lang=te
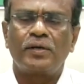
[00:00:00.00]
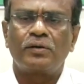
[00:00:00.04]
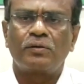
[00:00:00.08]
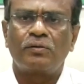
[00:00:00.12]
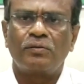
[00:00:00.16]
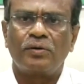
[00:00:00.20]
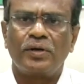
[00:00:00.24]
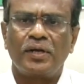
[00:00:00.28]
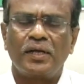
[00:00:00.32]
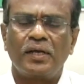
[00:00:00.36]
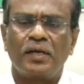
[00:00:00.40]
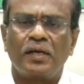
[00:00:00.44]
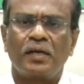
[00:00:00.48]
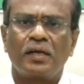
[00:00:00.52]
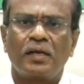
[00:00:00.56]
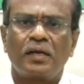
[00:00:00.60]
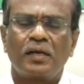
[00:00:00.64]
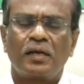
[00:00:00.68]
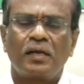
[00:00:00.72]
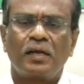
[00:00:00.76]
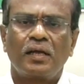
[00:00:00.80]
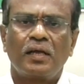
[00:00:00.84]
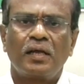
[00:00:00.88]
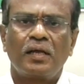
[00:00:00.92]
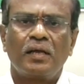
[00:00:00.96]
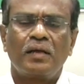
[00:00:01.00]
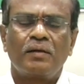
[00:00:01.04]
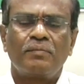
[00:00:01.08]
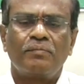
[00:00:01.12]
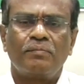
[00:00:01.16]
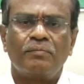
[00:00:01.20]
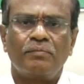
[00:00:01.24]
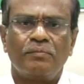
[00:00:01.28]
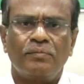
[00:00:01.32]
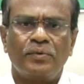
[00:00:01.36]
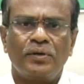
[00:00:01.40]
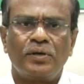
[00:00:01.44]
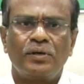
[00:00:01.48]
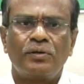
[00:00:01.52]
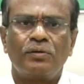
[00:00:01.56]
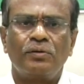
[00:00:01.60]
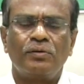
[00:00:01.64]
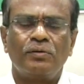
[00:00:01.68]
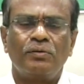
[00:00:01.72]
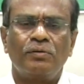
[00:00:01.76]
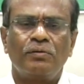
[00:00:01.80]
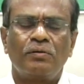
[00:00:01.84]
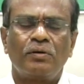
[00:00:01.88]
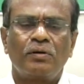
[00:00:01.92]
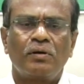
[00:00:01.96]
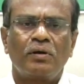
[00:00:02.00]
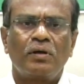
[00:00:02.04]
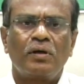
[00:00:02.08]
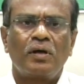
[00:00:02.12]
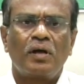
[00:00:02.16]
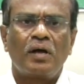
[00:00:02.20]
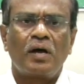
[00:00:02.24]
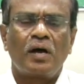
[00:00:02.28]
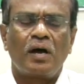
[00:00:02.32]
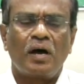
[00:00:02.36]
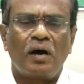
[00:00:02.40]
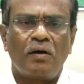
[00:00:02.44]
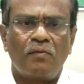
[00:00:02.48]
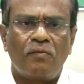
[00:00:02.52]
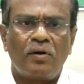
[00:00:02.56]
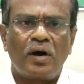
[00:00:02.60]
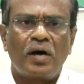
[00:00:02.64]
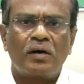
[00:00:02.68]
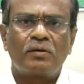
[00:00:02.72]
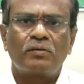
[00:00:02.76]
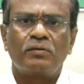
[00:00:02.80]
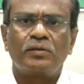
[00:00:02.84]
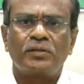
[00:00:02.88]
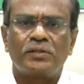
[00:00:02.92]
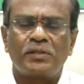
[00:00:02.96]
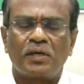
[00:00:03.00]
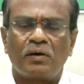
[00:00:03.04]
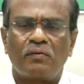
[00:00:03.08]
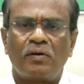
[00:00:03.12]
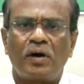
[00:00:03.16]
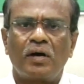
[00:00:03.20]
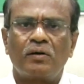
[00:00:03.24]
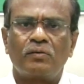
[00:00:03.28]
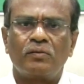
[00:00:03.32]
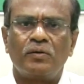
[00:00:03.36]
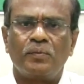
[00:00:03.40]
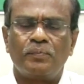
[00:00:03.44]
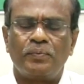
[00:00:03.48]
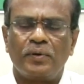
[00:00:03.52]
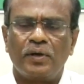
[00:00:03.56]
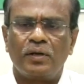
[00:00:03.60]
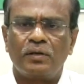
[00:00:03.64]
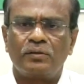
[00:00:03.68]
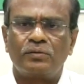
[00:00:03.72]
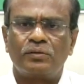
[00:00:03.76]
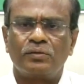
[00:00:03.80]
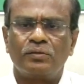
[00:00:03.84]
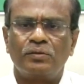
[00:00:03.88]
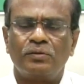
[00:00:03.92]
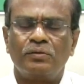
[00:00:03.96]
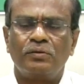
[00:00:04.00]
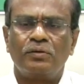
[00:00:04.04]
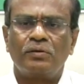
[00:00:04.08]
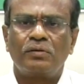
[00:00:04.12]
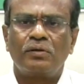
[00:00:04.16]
చర్యలు తీసుకున్నారని ఆయన తెలిపారు అవాకులు చవాకులు పేలుతూ